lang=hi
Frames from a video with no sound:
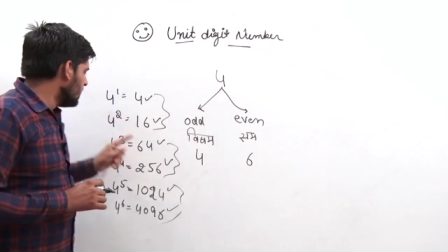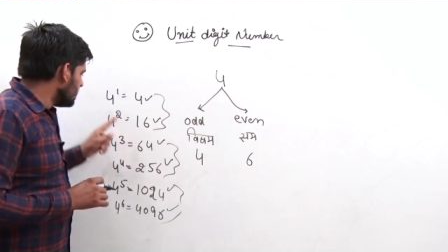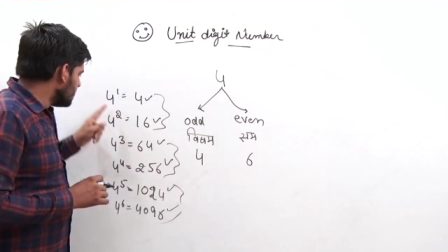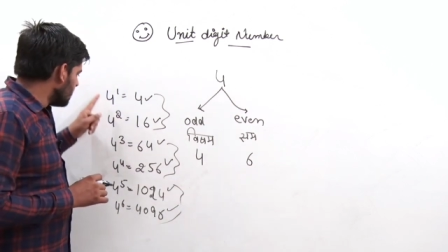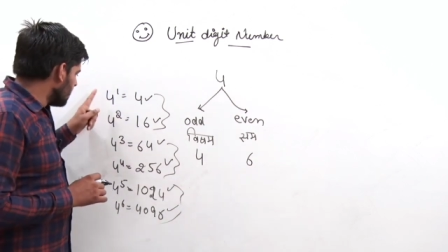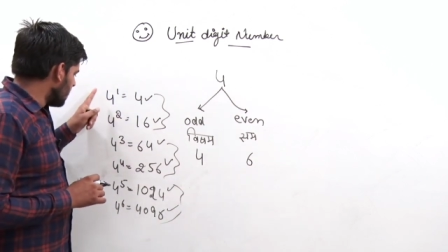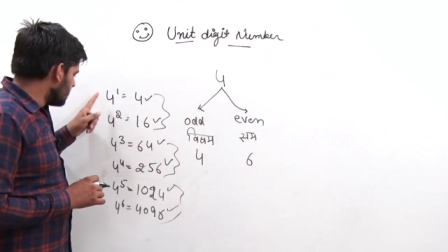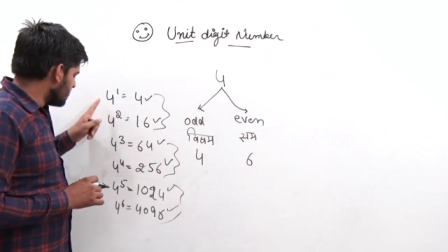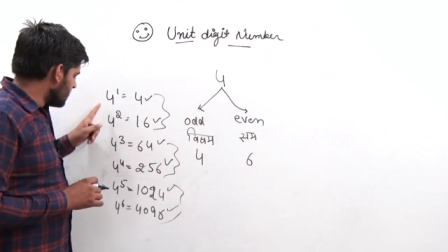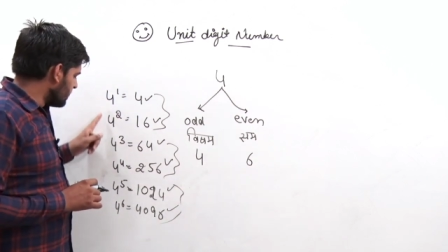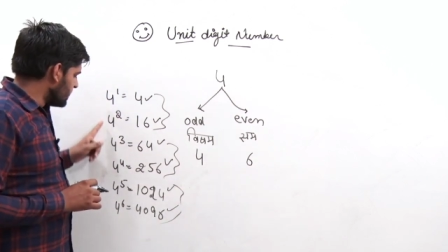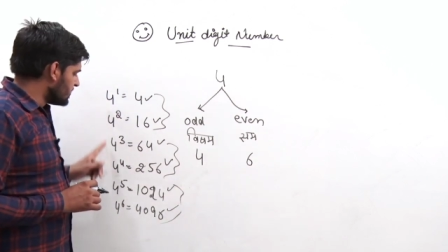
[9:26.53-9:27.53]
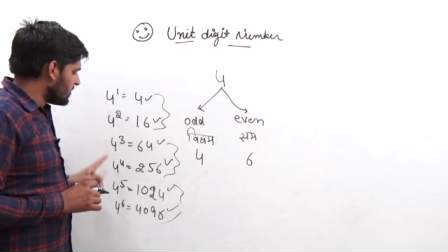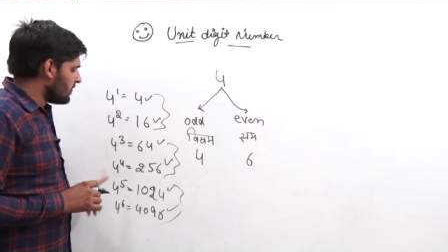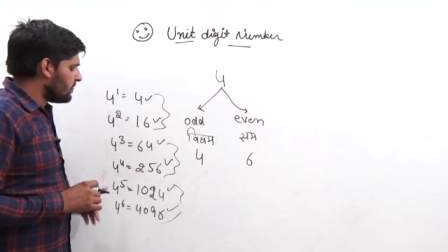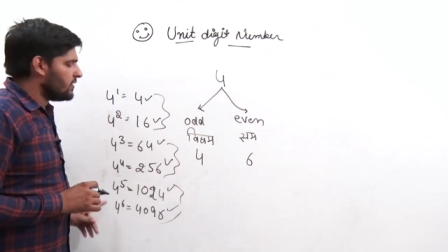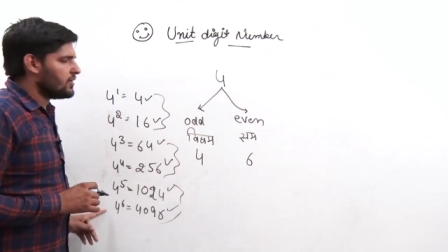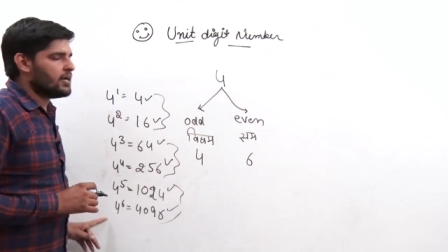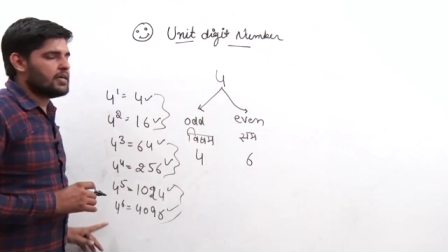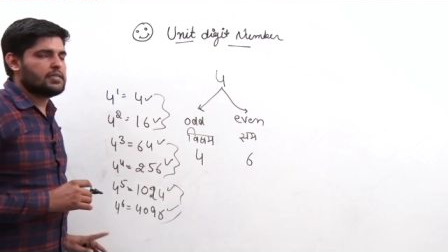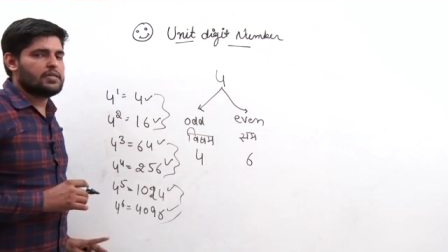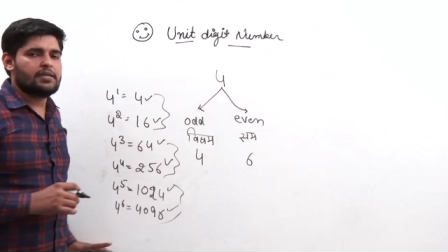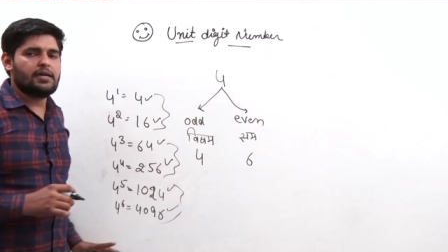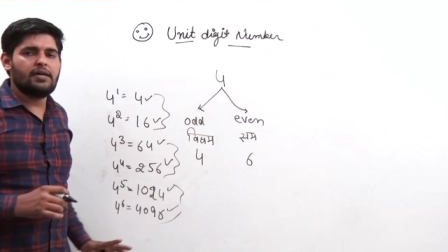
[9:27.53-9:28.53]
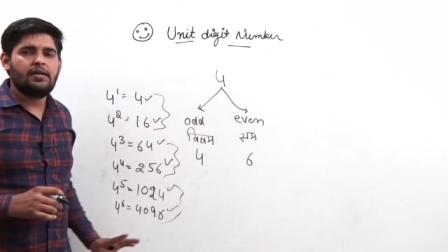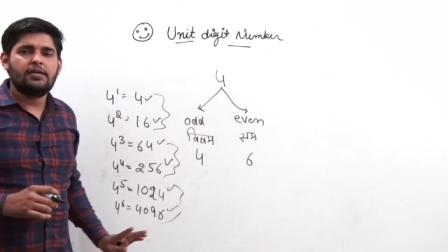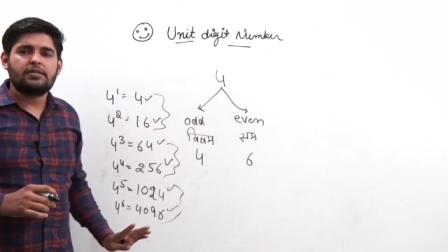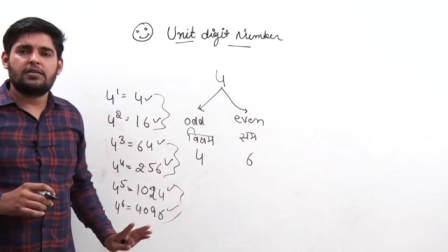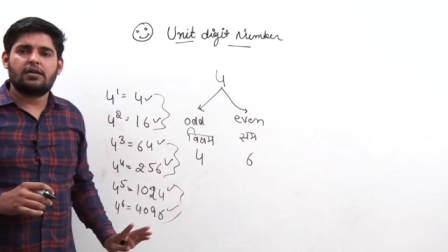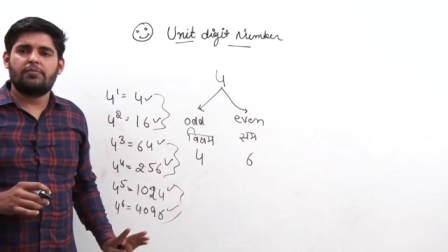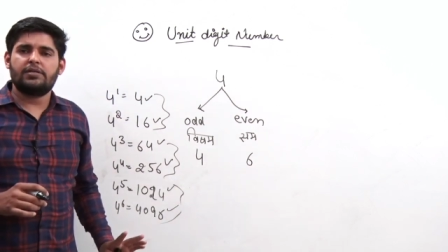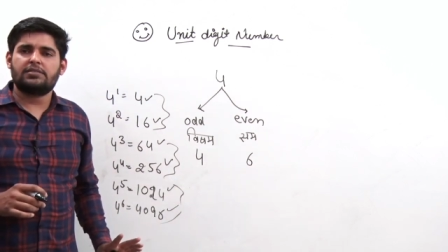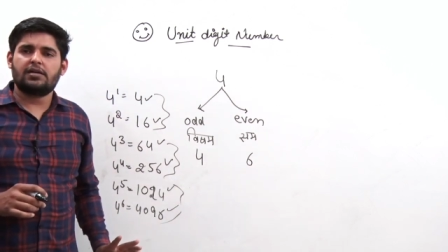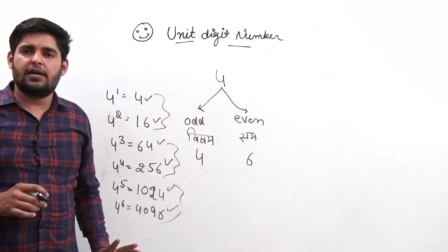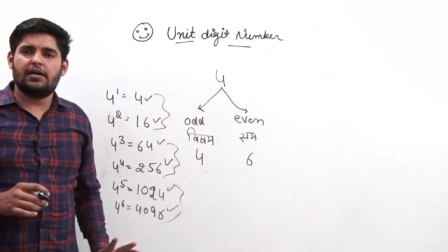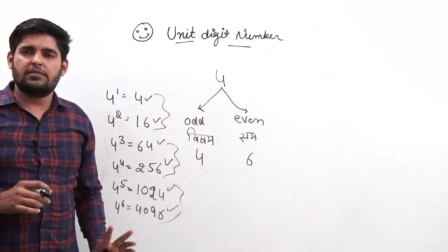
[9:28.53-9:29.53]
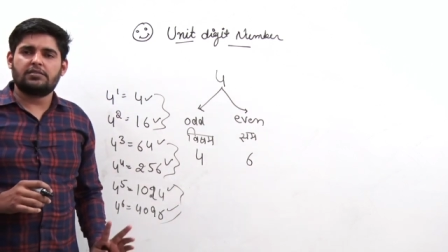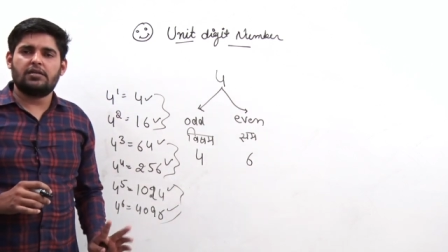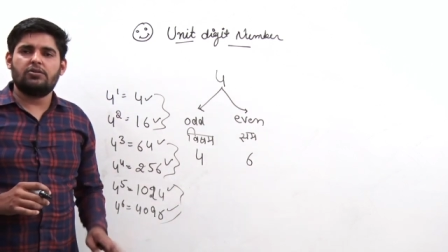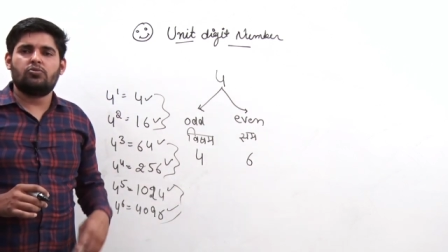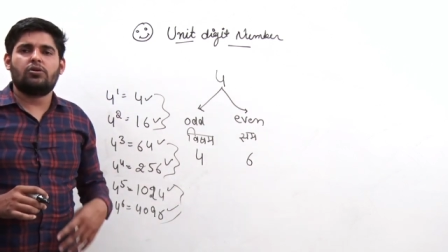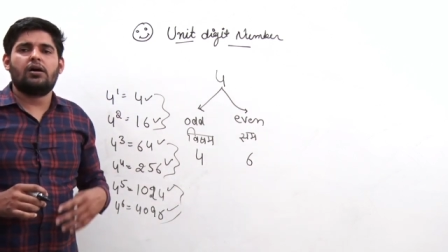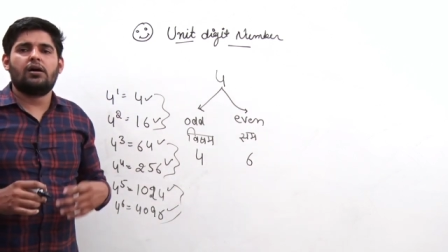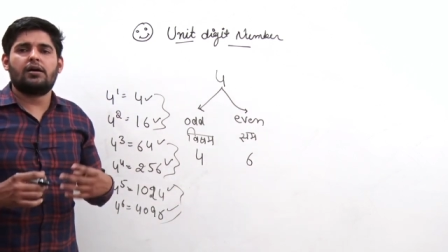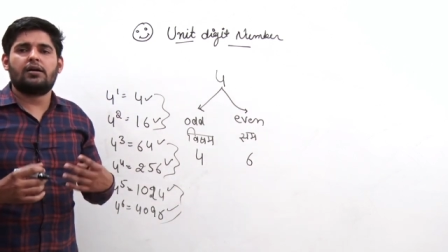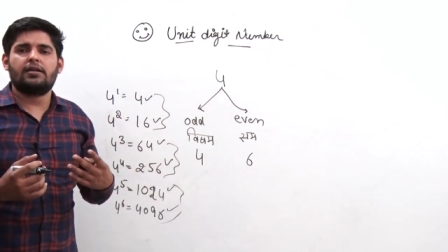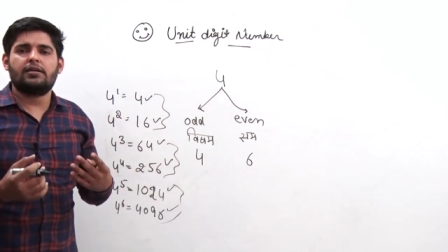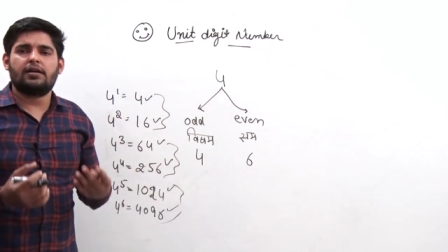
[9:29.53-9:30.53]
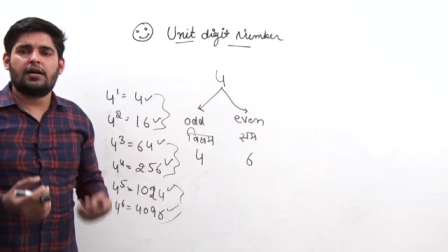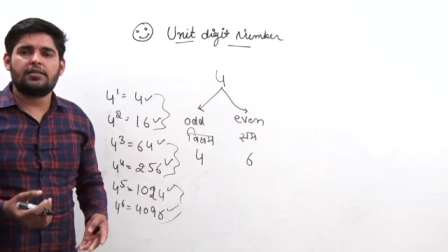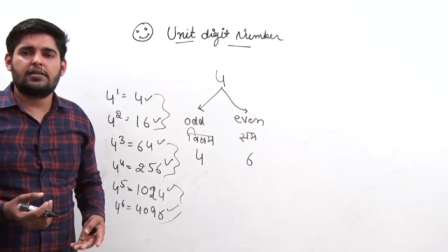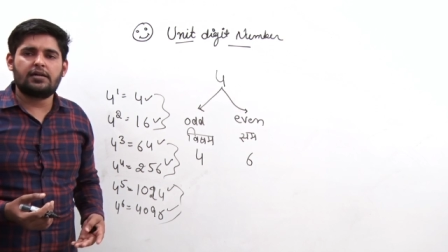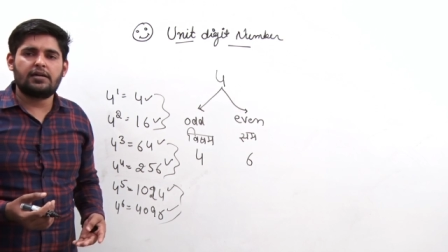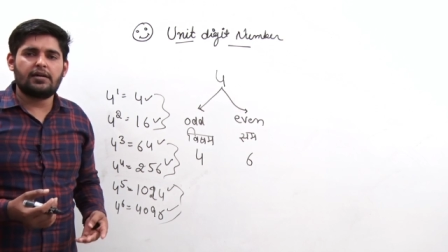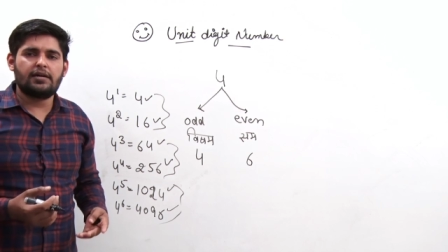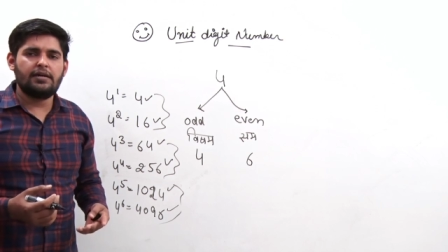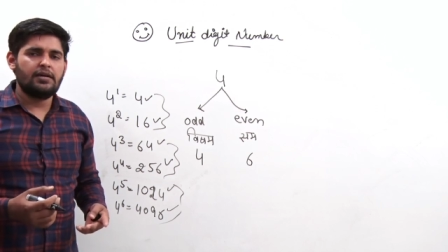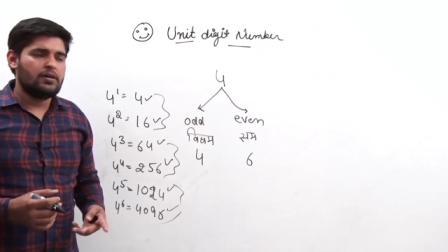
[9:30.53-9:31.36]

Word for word: ये यहाँ से हमें साफ दिखाई दे रहा है कि हमेशा ऐसा ही होगा अगर याद ना रहे